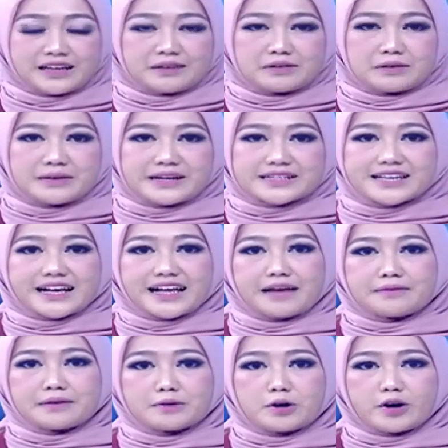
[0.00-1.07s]
Pemirsa
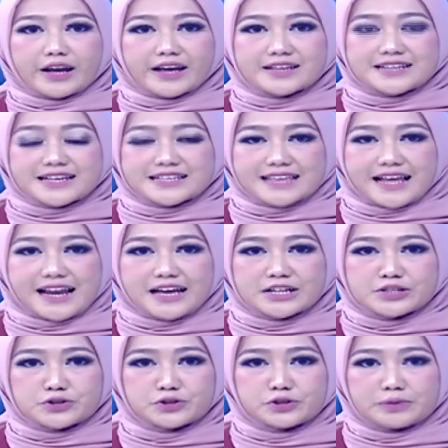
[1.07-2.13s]
kami mengoreksi
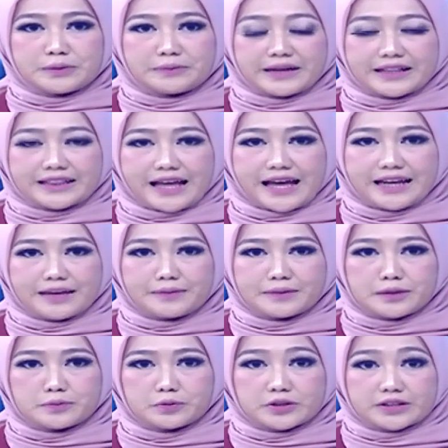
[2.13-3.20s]
kesalahan judul pemberitaan yang
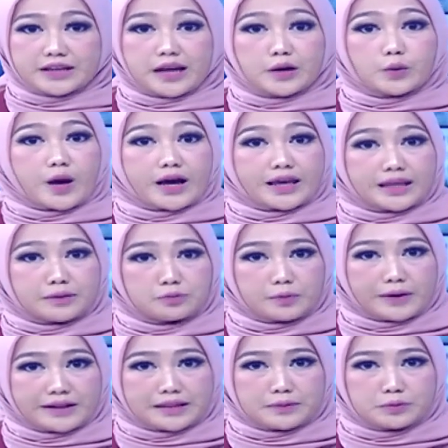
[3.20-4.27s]
menyebutkan Wakil
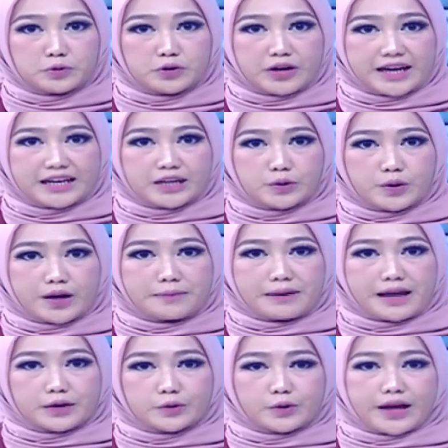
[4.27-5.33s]
Bupati Muna diduga
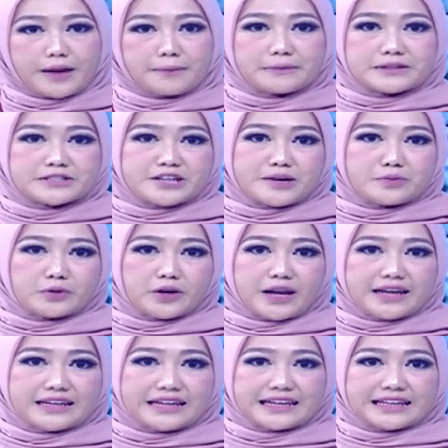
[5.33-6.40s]
melakukan
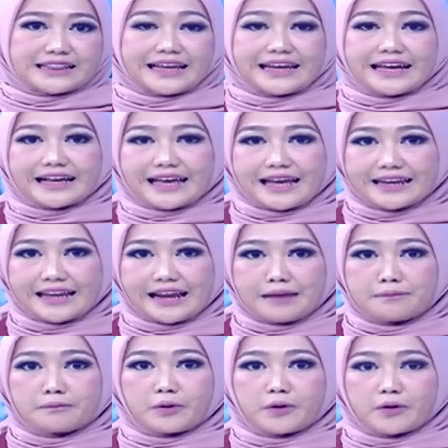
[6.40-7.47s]
pencabulan yang ditayangkan
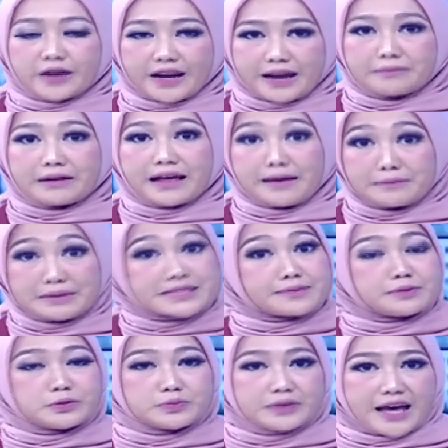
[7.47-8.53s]
dalam program kami
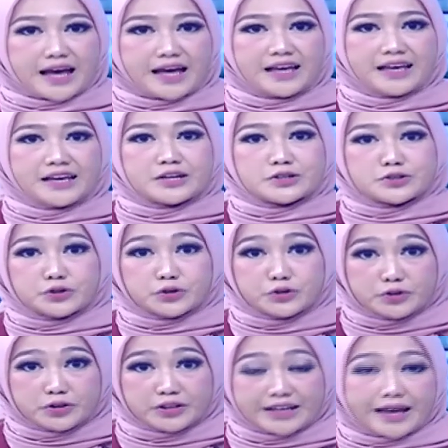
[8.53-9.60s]
sebelumnya.
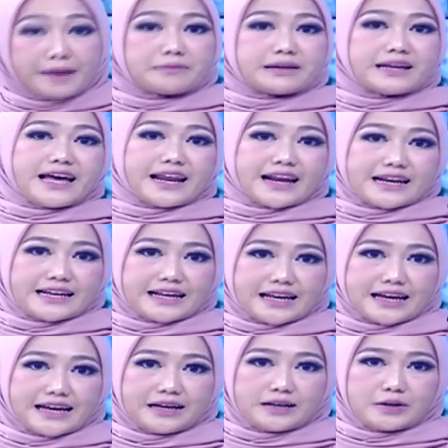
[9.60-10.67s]
Judul yang benar
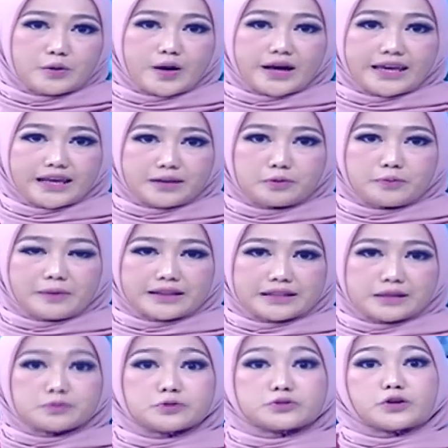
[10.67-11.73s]
adalah Wakil
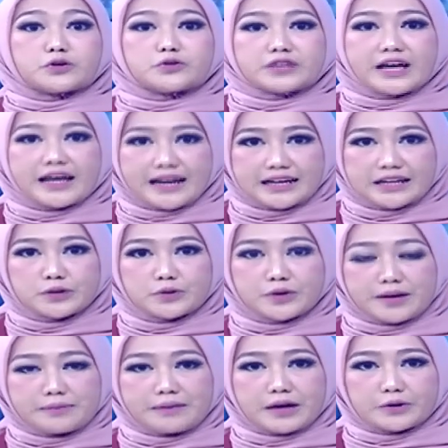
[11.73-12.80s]
Bupati Buton Utara
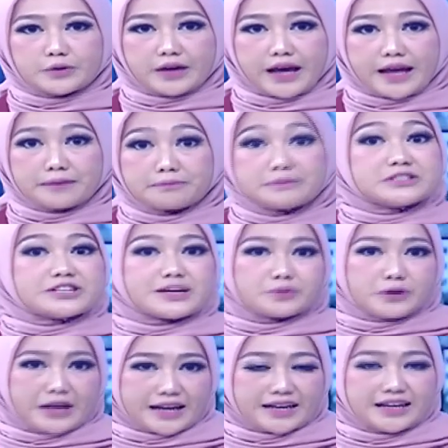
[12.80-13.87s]
diduga melakukan
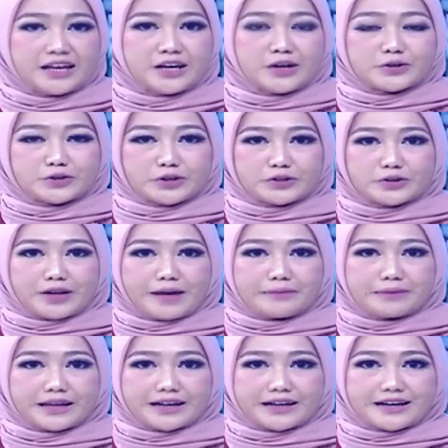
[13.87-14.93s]
pencabulan. Untuk itu
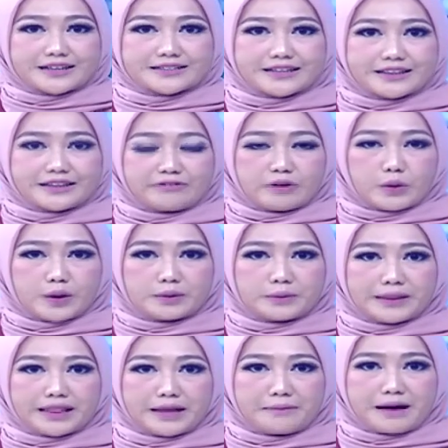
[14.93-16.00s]
kami redaksi TV One
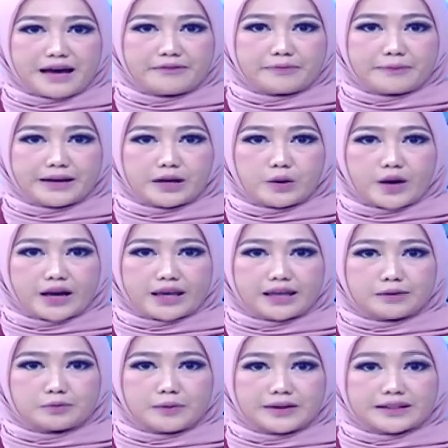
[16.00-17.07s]
meminta maaf pada
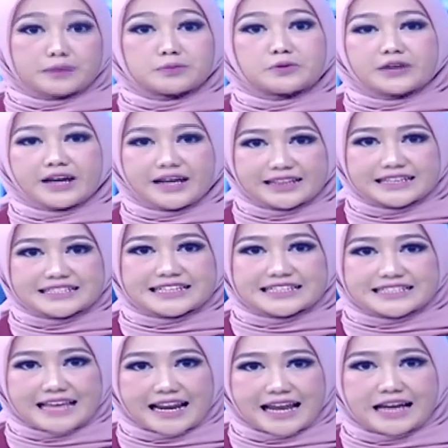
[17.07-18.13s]
Wakil Bupati Muna atas
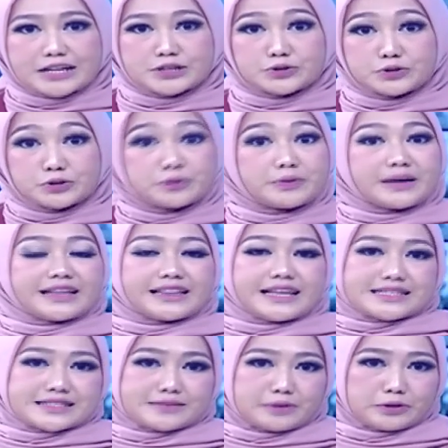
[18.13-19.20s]
kesalahan judul
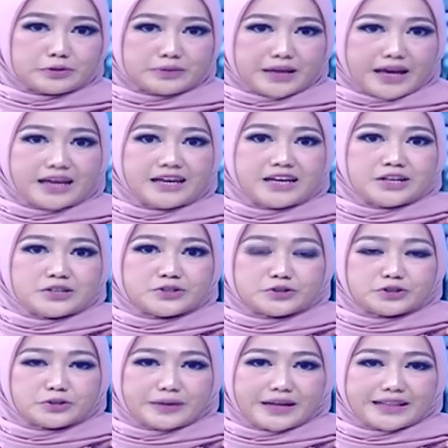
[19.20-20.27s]
berita sebelumnya.
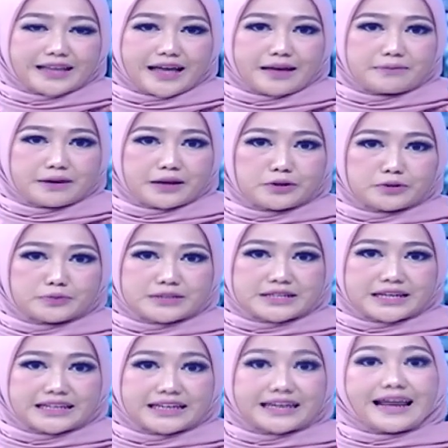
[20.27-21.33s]
Judul berita berikut
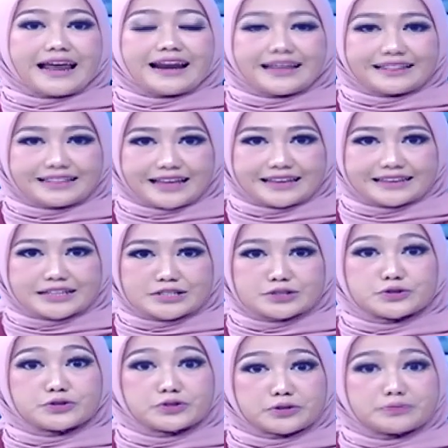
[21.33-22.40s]
menjadi ralat
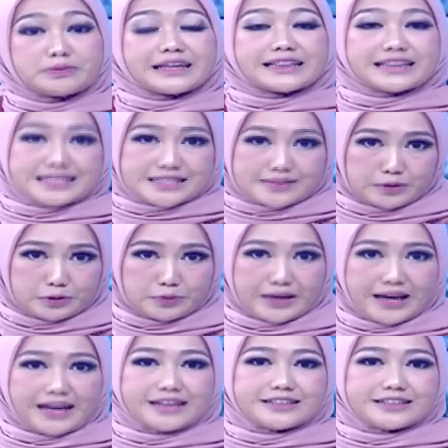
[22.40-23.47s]
atas judul berita sebelumnya.